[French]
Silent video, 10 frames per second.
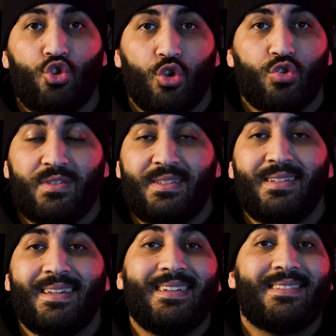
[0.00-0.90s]
Autre chose
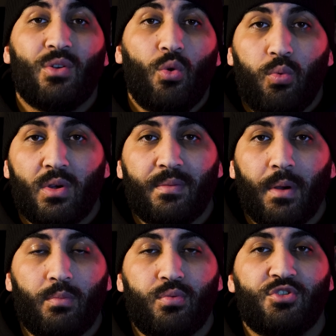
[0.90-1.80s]
aussi, et c'est le point qui
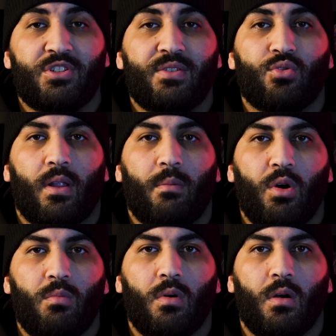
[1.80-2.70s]
m'a le plus gêné sur
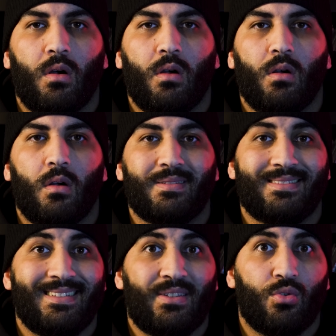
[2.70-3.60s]
l'album, euh,
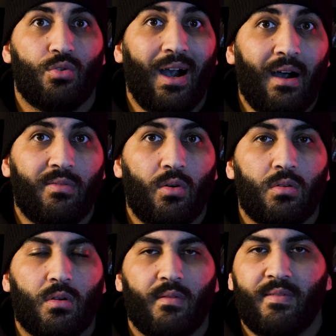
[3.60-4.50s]
c'est que
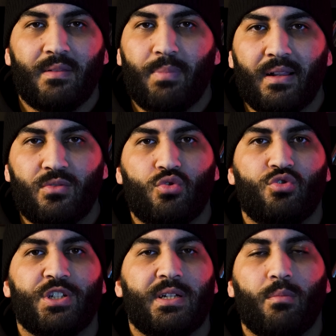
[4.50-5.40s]
avant, quand Val parlait de
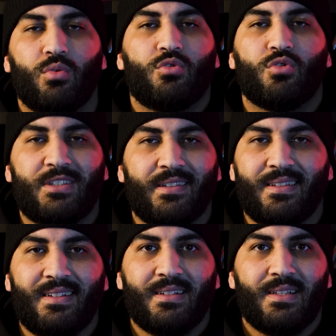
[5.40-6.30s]
sujets un peu de
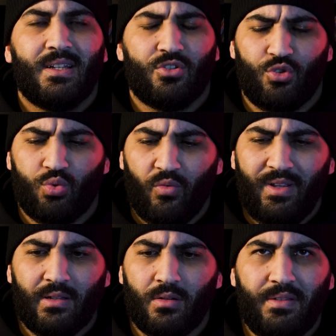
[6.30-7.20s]
société, je
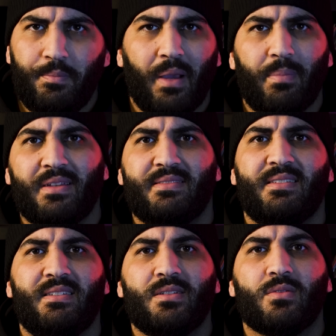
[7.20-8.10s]
trouvais euh, hyper
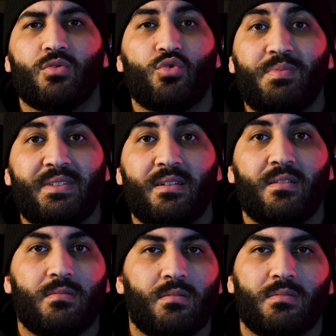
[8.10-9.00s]
précis, euh,
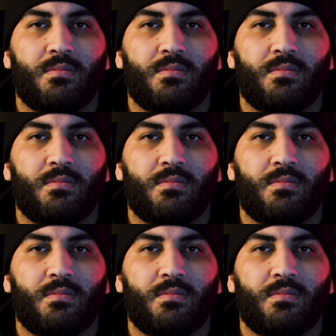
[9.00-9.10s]
subtil,